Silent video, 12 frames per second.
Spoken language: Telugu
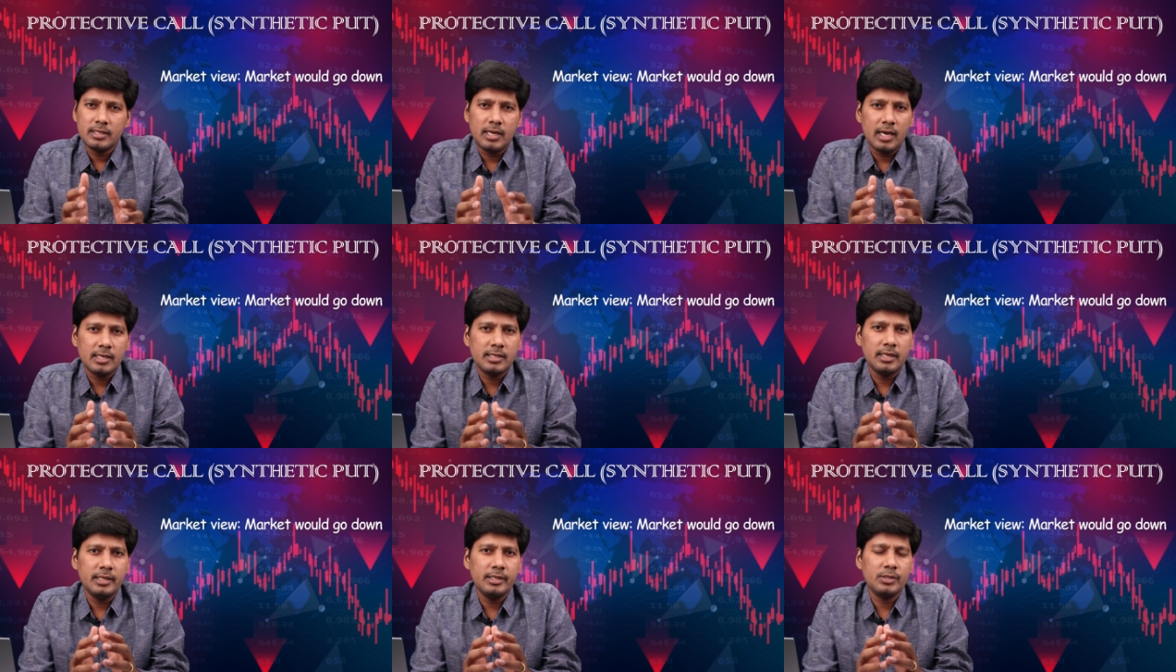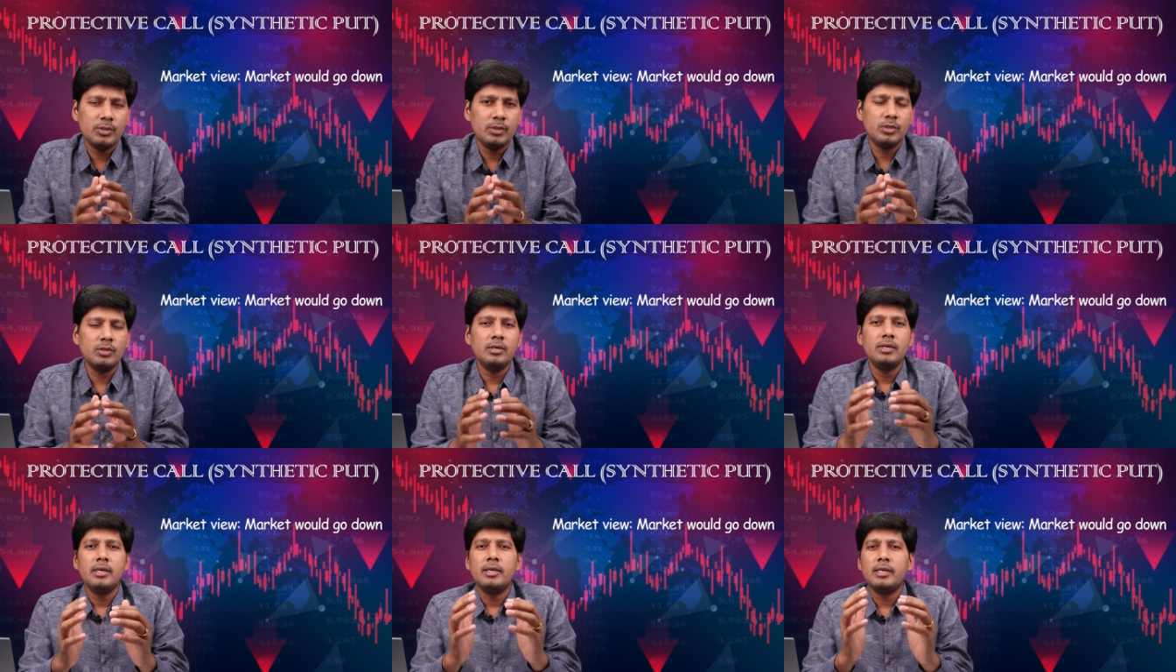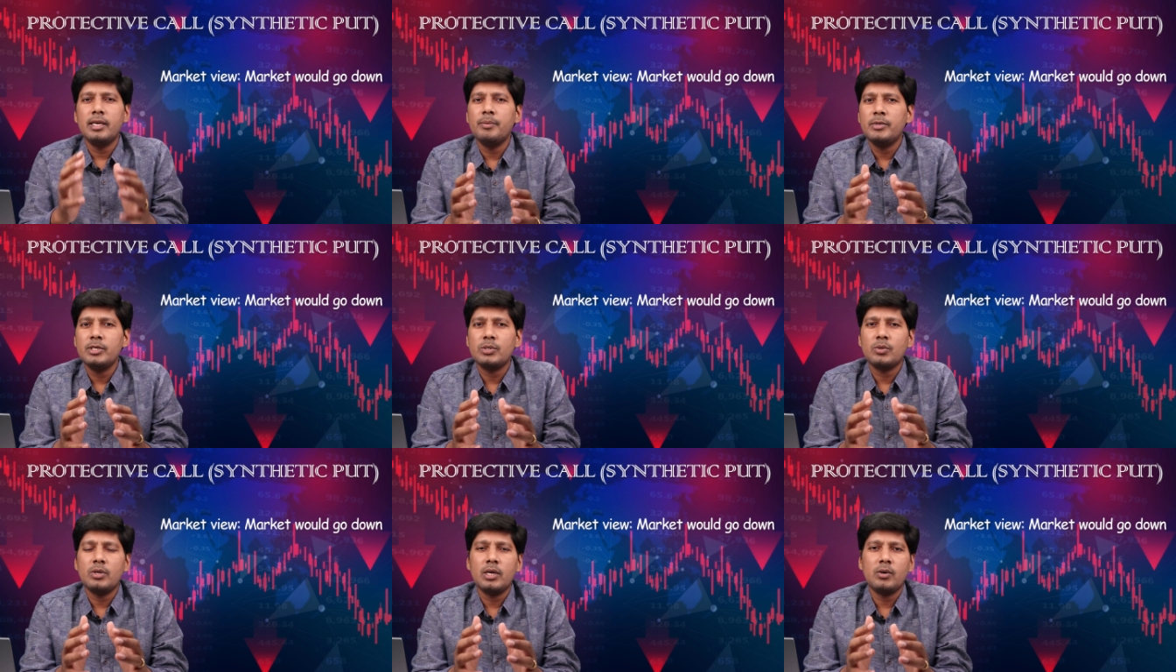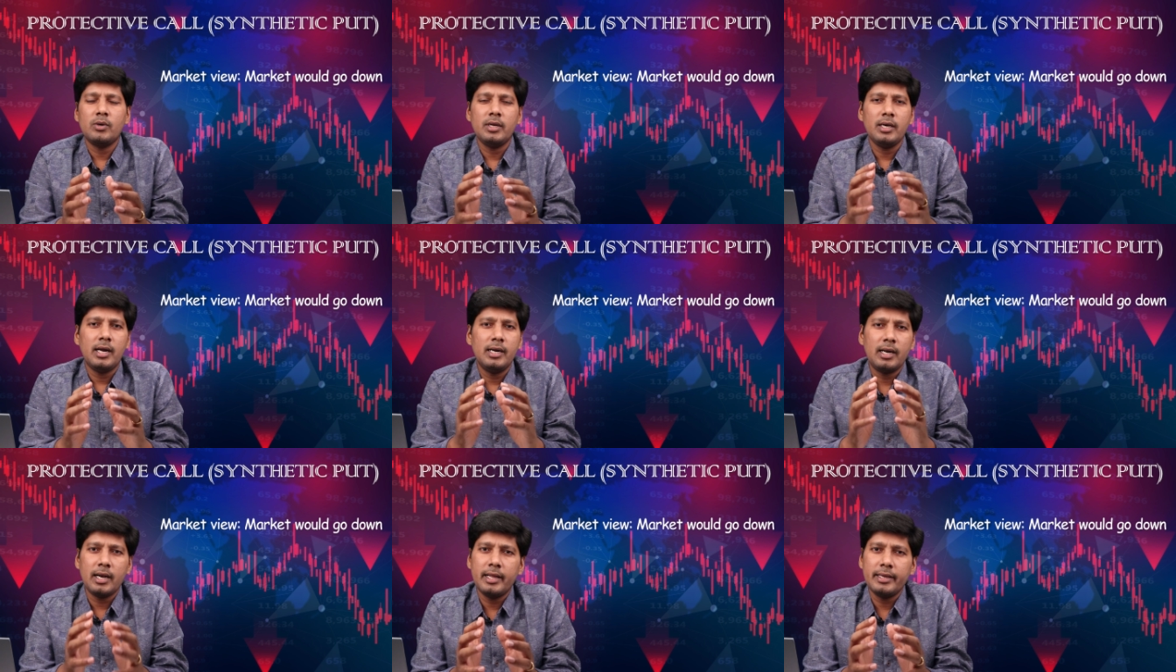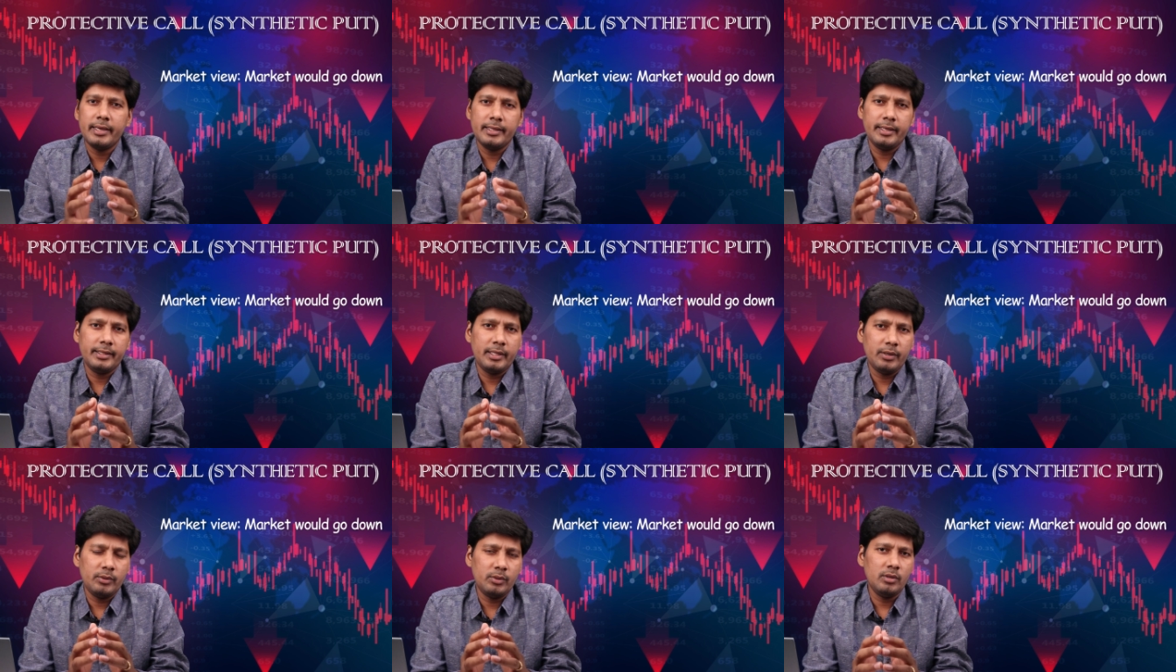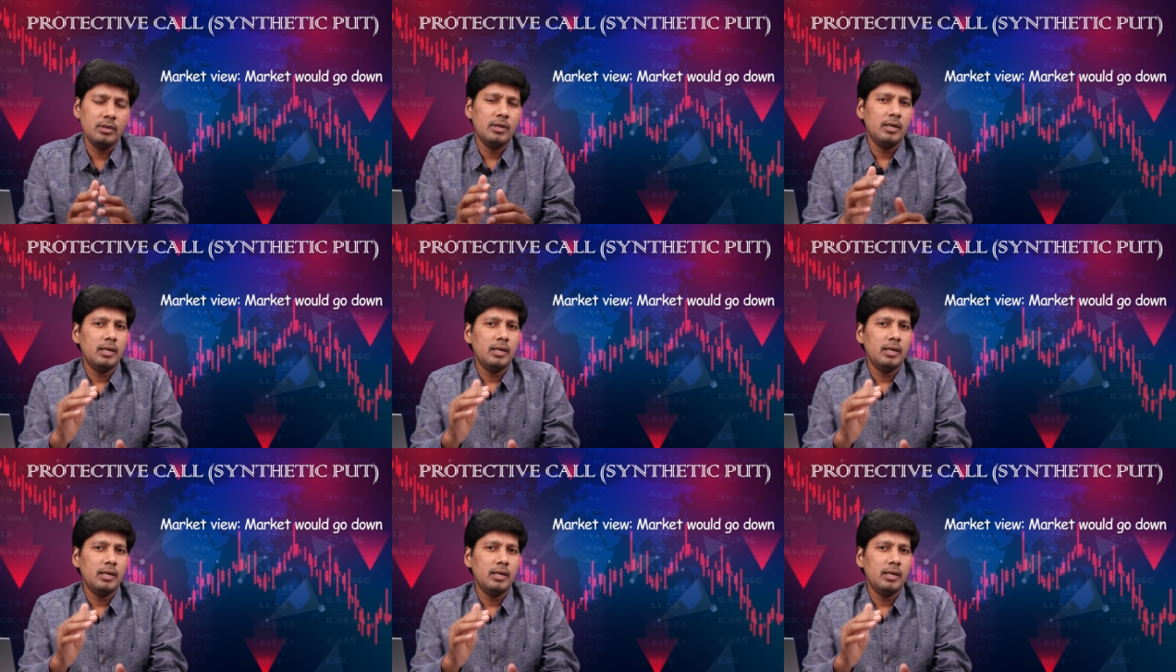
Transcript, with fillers: స్టాక్స్ అనేది తీసుకోవచ్చు ఏం తీసుకున్నా కూడా అండర్లయింగ్ ఏదైతే ఉందో